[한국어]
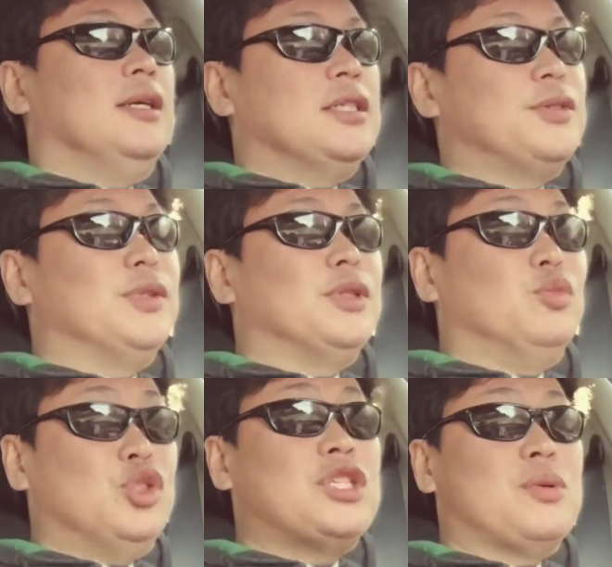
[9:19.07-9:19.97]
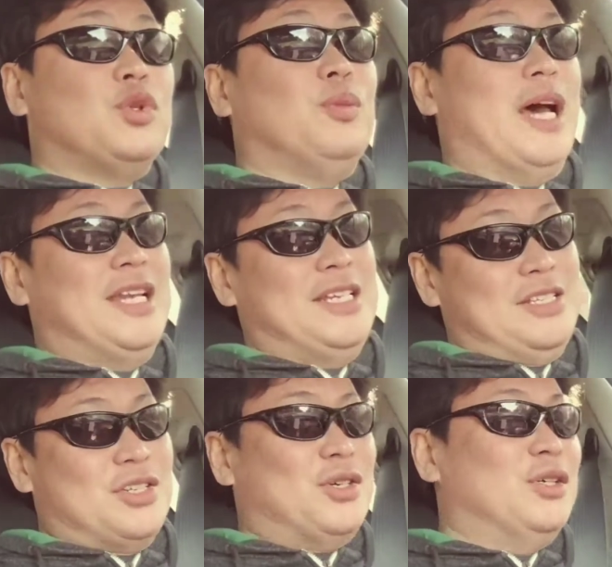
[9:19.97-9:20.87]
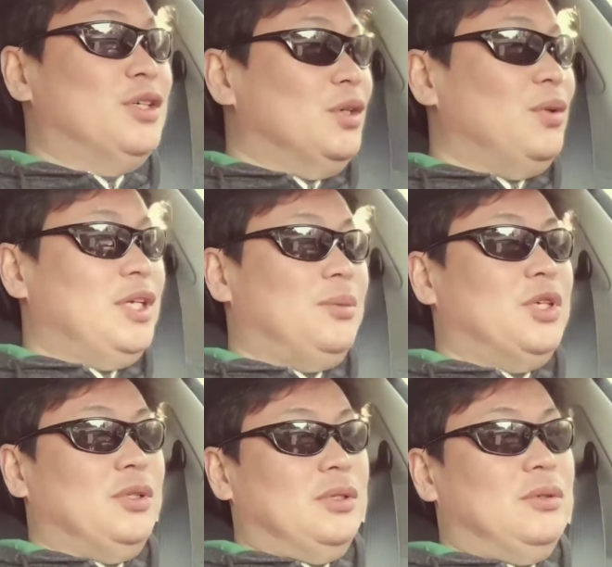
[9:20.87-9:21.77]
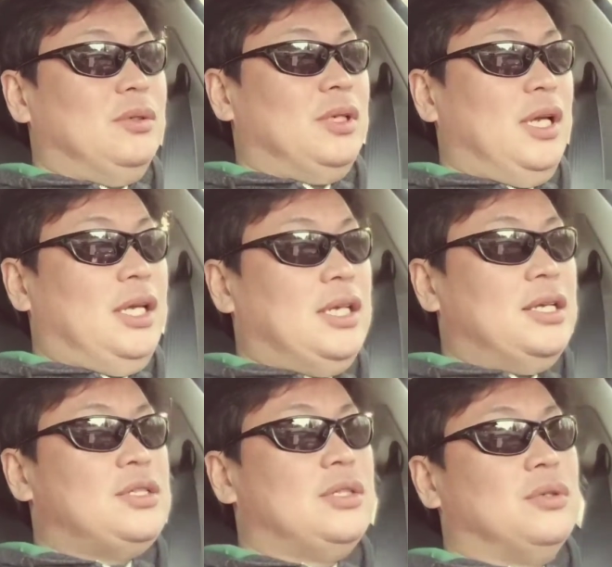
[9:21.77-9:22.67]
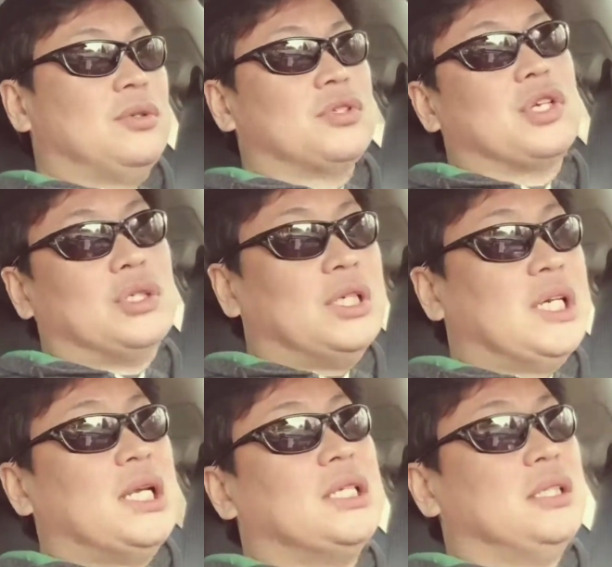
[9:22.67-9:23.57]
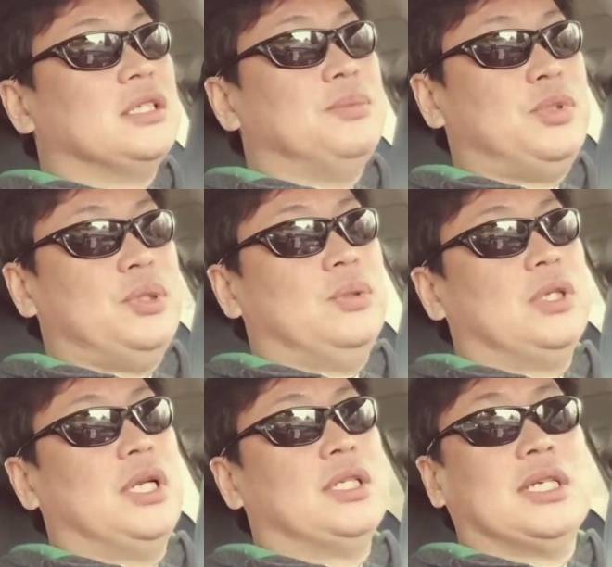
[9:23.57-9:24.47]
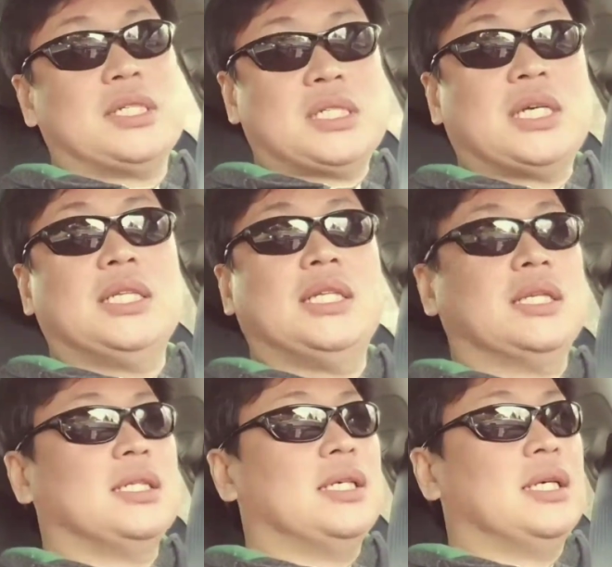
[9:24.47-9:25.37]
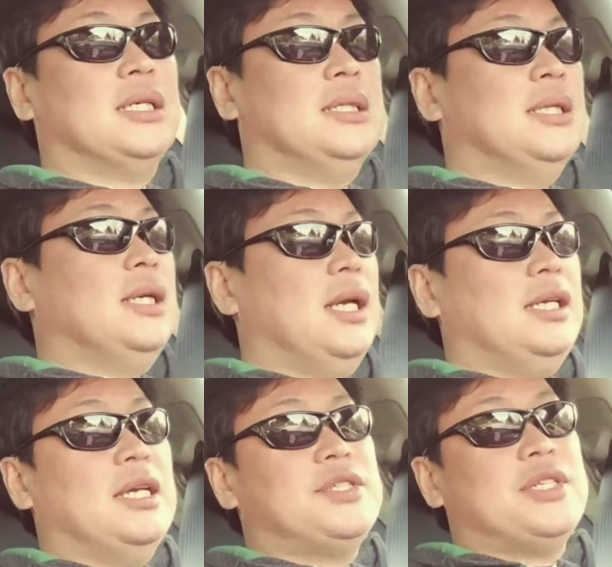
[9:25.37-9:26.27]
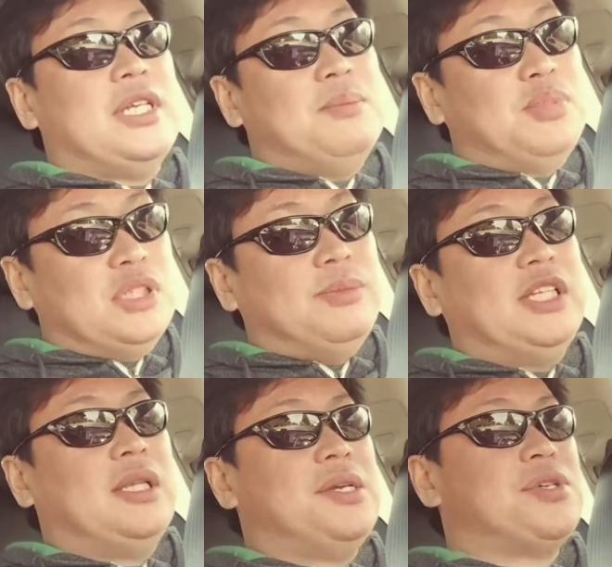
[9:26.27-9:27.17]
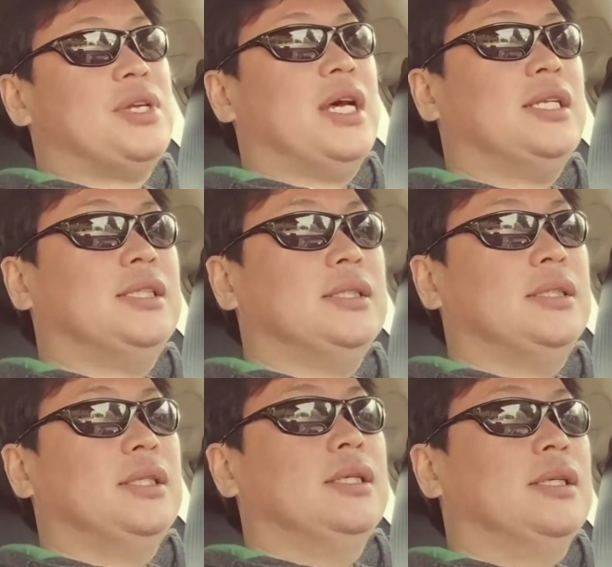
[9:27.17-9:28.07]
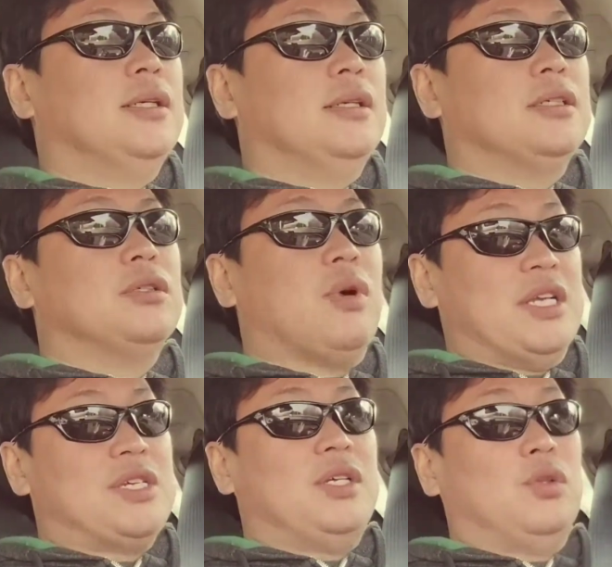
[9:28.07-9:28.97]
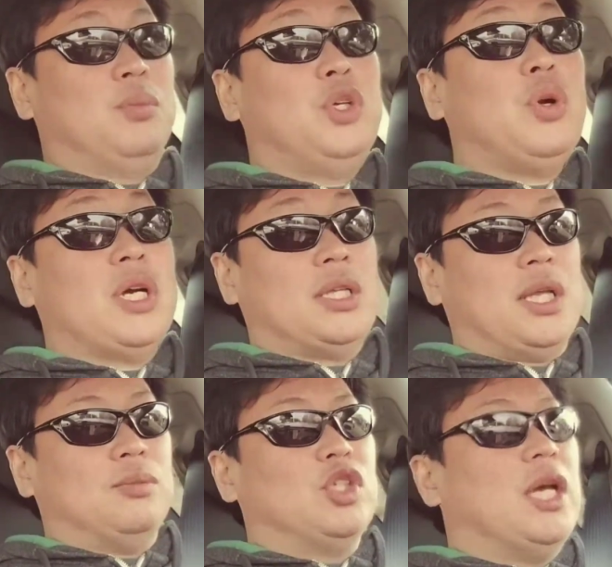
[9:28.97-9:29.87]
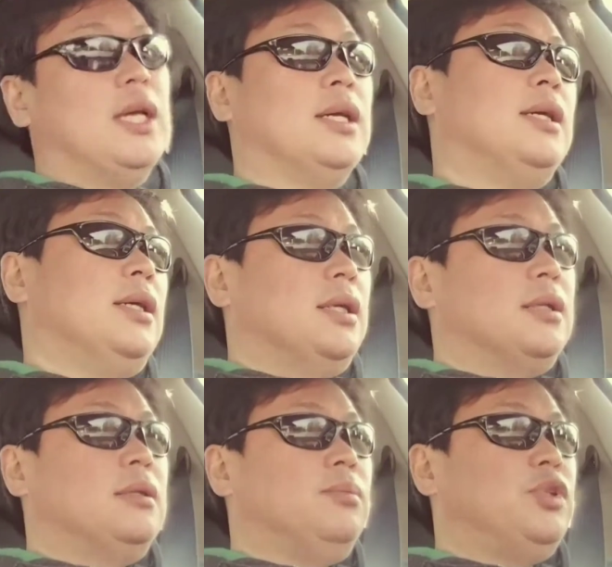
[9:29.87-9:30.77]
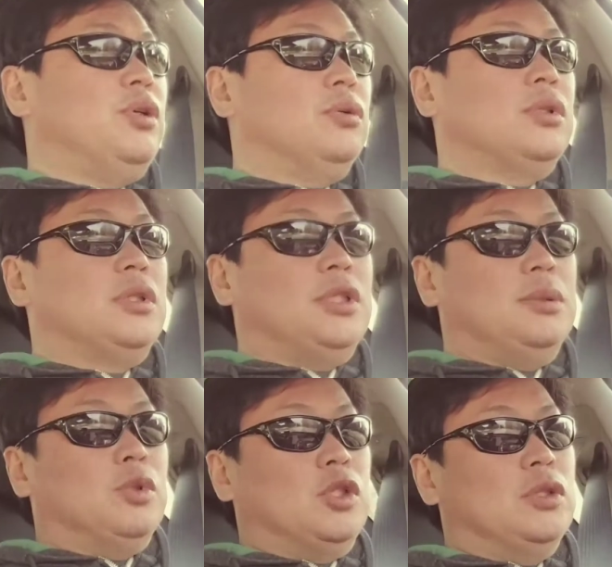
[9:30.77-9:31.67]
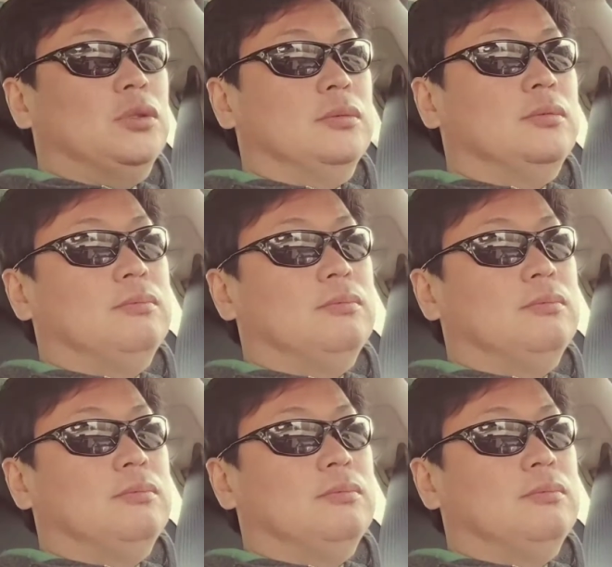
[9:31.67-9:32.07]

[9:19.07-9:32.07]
그지만 문제점도 많이 있죠. 왜냐면 AIG로 또 전환하는 그 비용이라든가 시간이라든가 AIG를 임플멘테이션 하는 어, 그 과정이 또 필요하기 때문에 그런 비용들이 뭐